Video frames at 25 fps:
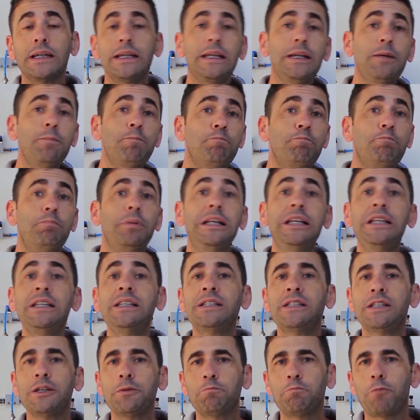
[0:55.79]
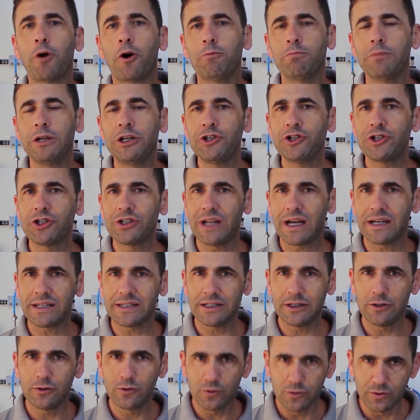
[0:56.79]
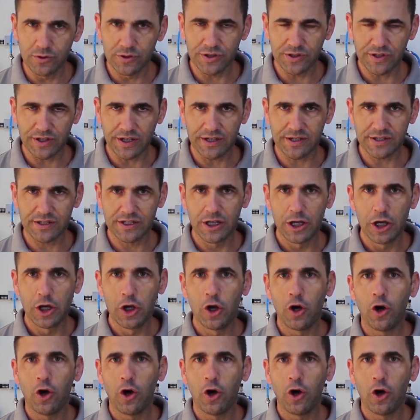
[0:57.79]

e principalmente nas indústrias,